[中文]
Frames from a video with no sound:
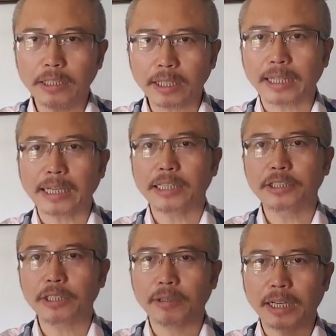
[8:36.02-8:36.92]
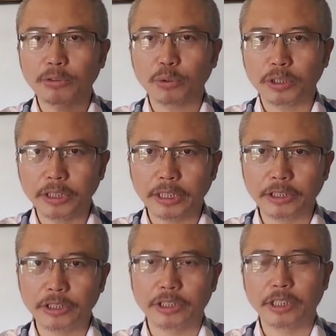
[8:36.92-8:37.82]
让大家知道他做这件
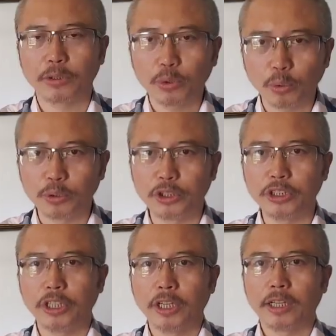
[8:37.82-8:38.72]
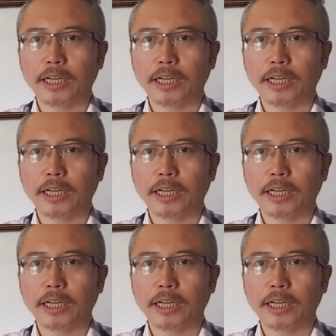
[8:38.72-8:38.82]
事情的动机。